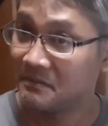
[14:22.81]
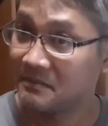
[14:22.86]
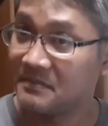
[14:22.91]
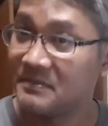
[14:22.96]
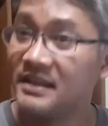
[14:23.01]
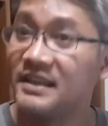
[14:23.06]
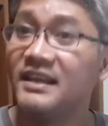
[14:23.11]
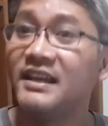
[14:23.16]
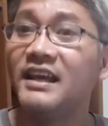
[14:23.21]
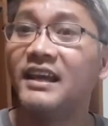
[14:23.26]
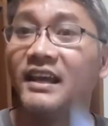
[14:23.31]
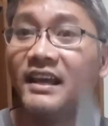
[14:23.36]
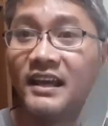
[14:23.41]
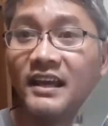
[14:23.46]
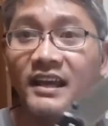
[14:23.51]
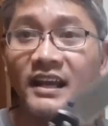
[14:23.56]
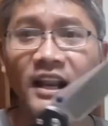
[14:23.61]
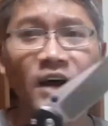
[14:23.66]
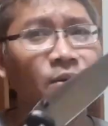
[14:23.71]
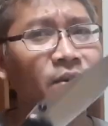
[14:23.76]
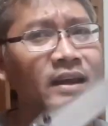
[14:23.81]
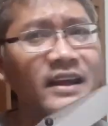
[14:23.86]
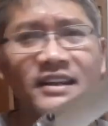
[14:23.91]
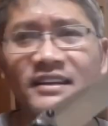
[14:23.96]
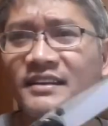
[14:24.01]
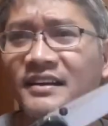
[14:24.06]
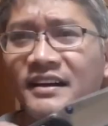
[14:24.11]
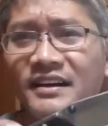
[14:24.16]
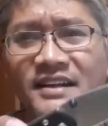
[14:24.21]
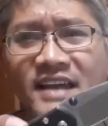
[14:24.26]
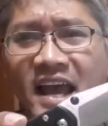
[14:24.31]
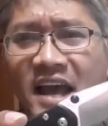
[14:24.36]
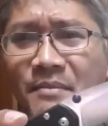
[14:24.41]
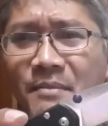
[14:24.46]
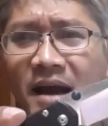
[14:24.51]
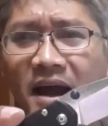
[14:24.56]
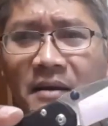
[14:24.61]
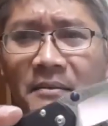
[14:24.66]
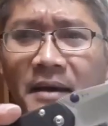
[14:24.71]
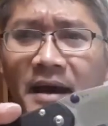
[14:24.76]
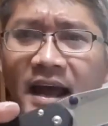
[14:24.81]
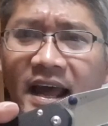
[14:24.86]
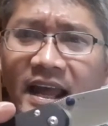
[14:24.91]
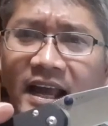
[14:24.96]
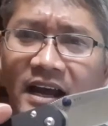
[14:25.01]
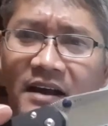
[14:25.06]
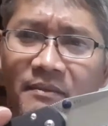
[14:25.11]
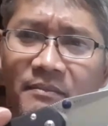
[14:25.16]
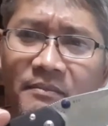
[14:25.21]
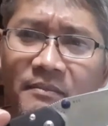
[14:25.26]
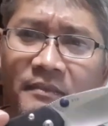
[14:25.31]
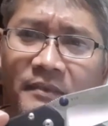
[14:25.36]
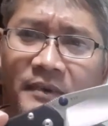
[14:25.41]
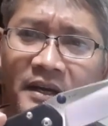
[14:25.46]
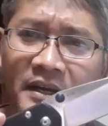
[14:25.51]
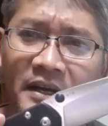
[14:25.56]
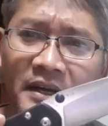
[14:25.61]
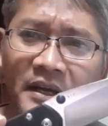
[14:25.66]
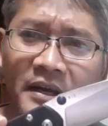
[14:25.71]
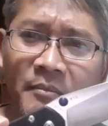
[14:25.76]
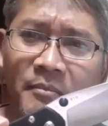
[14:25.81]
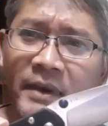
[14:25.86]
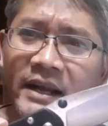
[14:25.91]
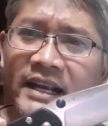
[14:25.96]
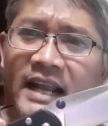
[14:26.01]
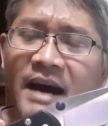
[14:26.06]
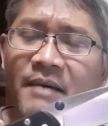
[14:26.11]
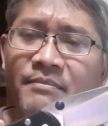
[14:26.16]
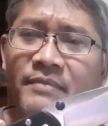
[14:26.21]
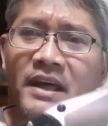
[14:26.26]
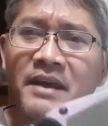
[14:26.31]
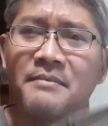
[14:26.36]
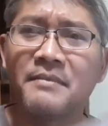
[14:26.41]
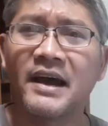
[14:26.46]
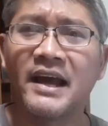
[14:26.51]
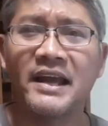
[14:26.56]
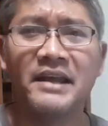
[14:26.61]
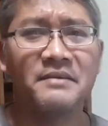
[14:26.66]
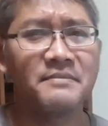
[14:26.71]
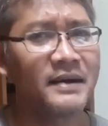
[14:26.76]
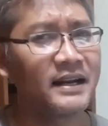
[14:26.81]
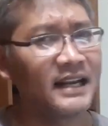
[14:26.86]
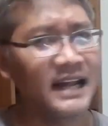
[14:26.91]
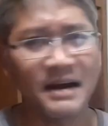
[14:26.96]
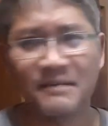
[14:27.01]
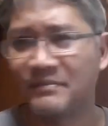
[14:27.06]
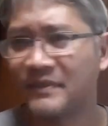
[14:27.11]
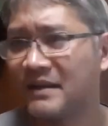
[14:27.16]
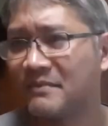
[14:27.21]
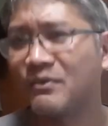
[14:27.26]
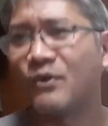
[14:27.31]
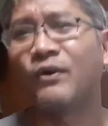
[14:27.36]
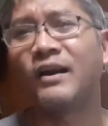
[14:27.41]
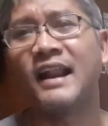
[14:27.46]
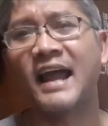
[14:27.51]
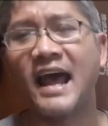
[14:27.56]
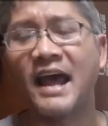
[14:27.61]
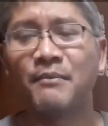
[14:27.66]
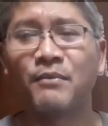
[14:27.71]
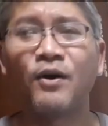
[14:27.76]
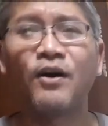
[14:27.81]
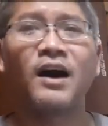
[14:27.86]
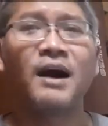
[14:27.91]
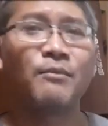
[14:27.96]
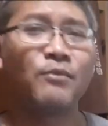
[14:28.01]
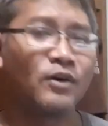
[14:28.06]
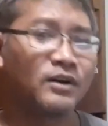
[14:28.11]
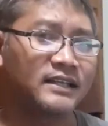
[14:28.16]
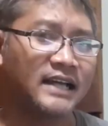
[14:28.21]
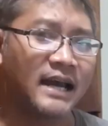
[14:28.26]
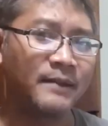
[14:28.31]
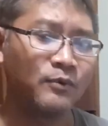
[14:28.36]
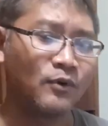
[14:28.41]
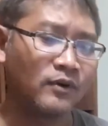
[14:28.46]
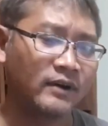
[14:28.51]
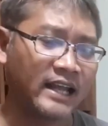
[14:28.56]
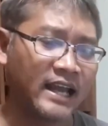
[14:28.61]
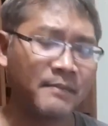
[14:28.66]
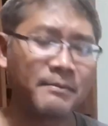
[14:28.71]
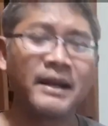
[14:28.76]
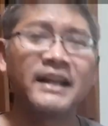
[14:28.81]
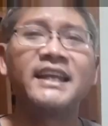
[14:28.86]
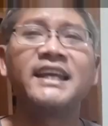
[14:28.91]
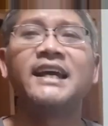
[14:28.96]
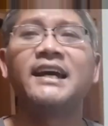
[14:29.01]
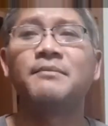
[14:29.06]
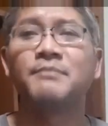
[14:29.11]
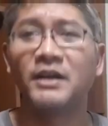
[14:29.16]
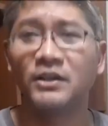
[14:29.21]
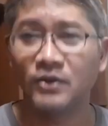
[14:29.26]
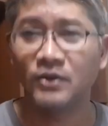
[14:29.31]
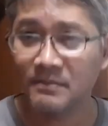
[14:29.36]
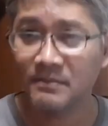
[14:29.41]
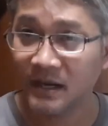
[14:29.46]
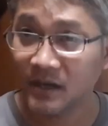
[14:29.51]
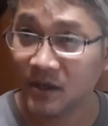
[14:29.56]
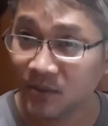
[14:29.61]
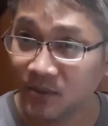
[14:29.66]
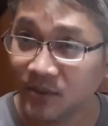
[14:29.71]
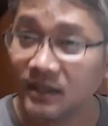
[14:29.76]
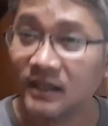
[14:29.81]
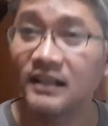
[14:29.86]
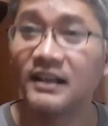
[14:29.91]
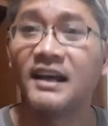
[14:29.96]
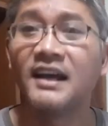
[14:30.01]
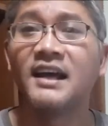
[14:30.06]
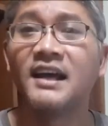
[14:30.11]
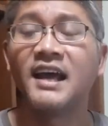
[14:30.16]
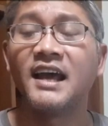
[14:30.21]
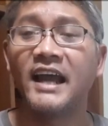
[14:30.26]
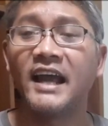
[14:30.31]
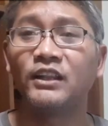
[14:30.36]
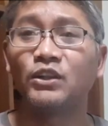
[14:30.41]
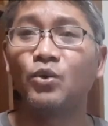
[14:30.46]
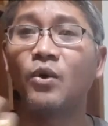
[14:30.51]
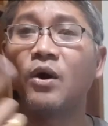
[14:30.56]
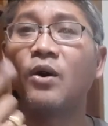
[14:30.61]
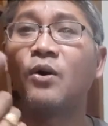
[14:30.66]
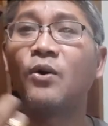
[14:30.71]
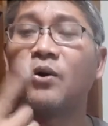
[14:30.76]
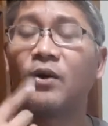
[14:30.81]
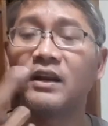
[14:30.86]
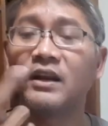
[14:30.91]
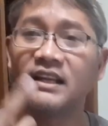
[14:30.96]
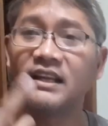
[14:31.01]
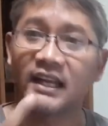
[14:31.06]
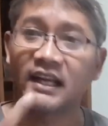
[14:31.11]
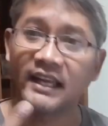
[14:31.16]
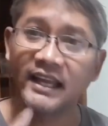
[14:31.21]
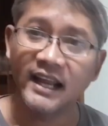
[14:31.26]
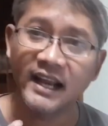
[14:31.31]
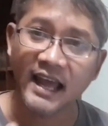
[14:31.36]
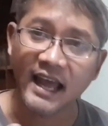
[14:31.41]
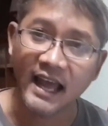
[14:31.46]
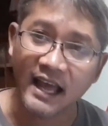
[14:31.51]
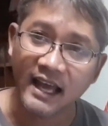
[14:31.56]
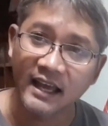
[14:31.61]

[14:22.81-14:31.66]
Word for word: นี่ เราเห็นเยอะแยะมากมายครับ มันทำได้ไหมมันทำได้หมดแหละ เพราะกระบวนการพวกนี้มันเขียนมาด้วยมนุษย์ ไอตัวคนอย่างเงี้ยแหละ